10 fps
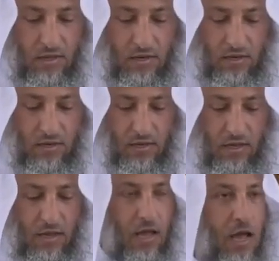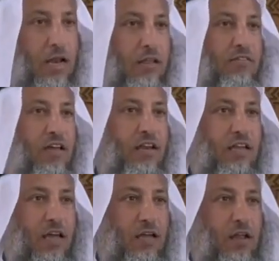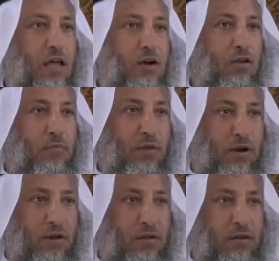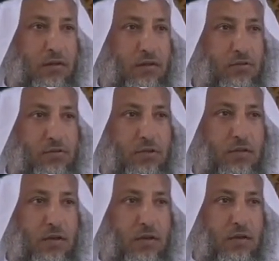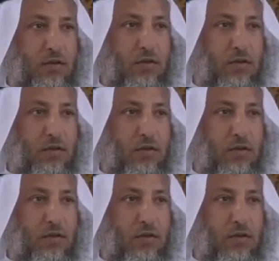يعني الإنسانية دائرة كبيرة جدا